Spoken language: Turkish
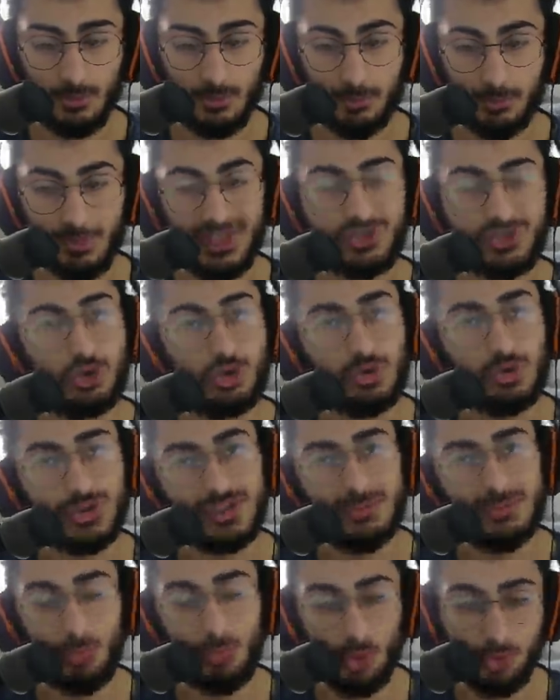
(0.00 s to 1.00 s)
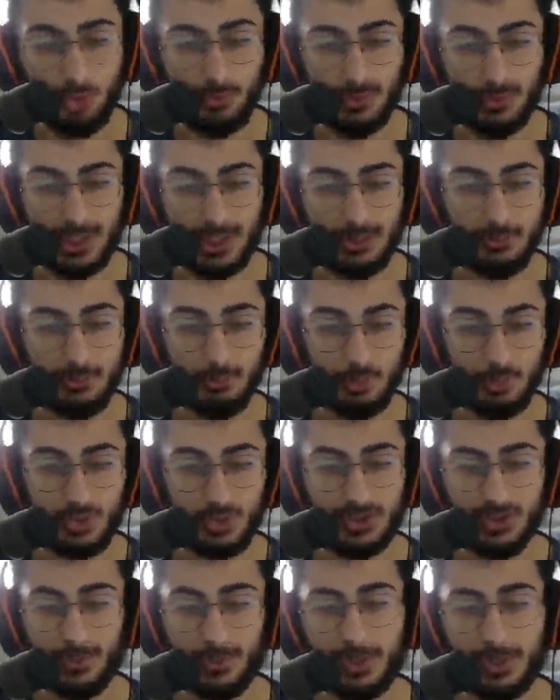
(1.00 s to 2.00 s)
Bir sonraki bölümde büyük
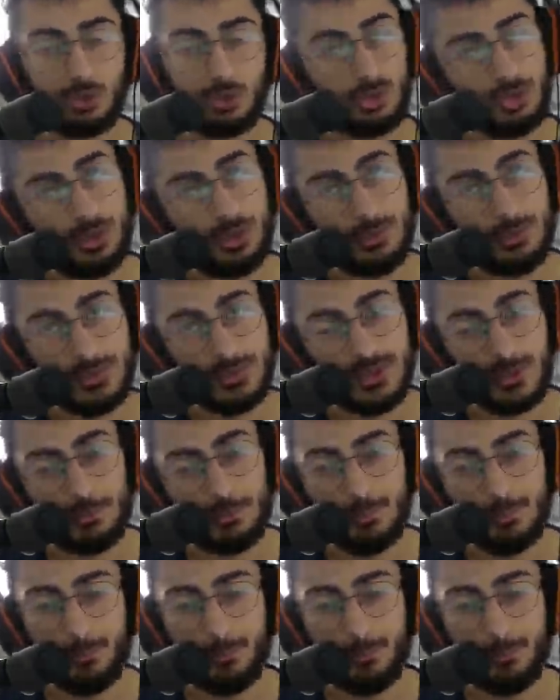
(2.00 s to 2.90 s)
ihtimal şunu yapacağım.